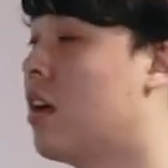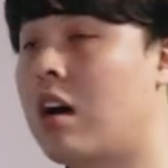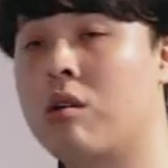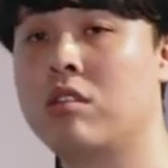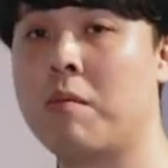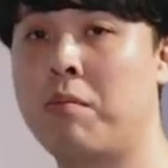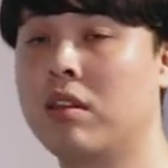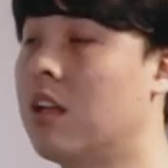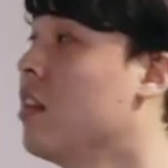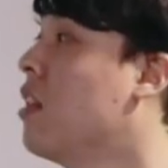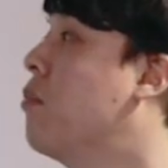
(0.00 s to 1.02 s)
때 가운데
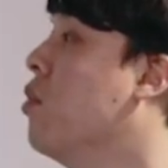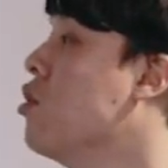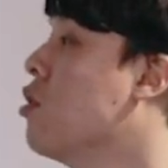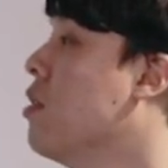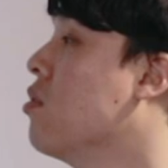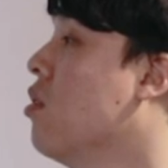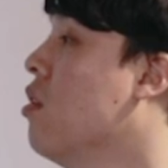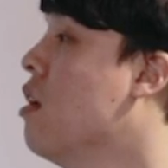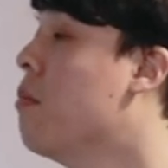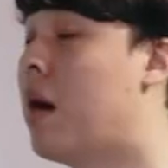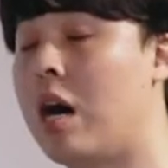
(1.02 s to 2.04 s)
버튼 하나 딱 보이죠,
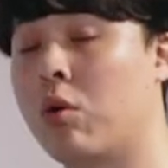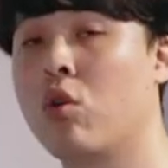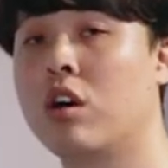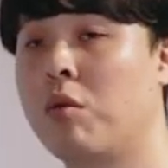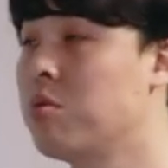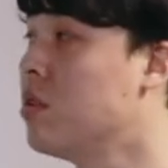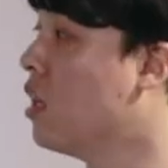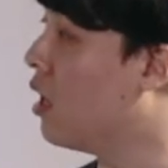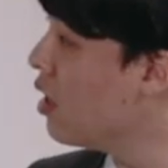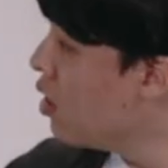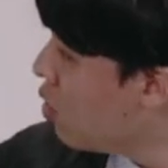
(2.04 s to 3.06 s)
맞죠? 바로 읽어봅시다.